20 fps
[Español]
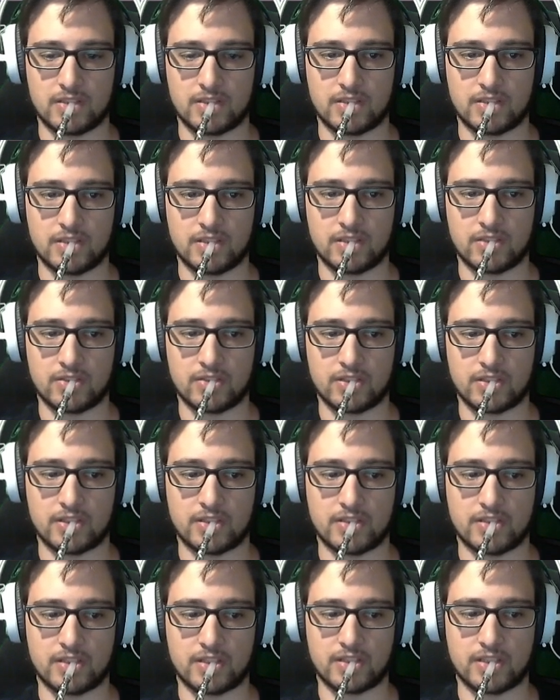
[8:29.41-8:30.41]
Eso quiere
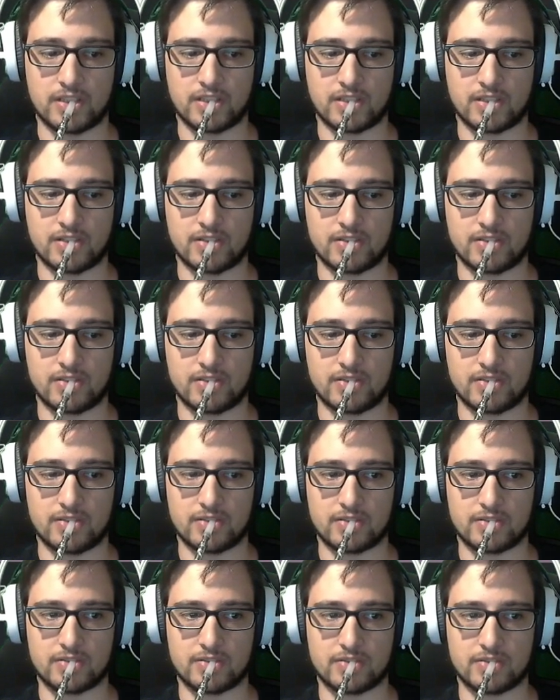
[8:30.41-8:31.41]
decir que ya tengo
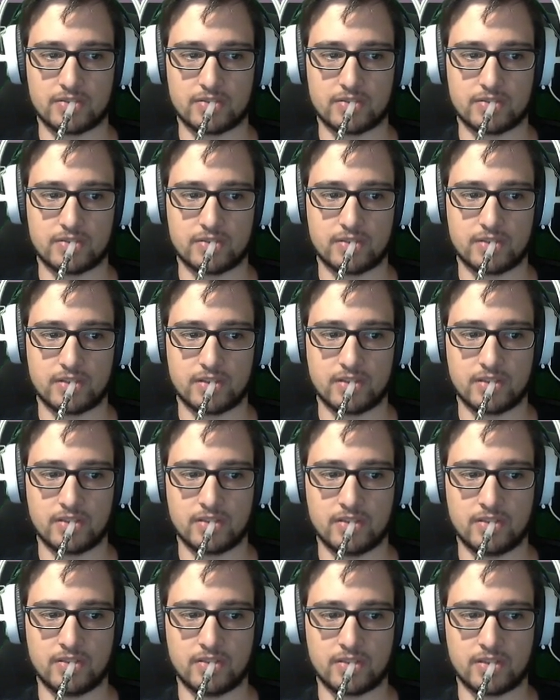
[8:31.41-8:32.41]

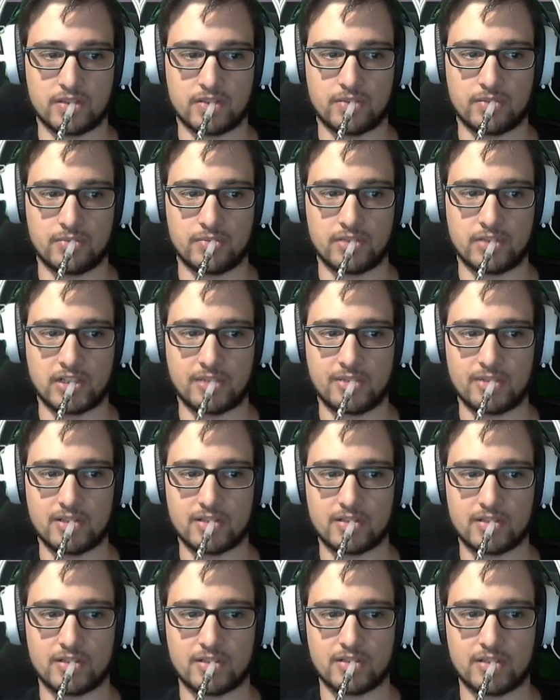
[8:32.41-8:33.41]
lo que yo buscaba,
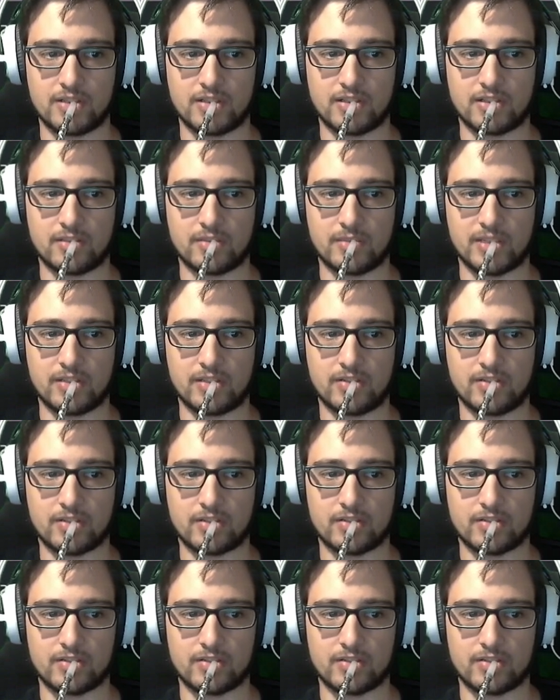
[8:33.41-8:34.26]
el aglomerador.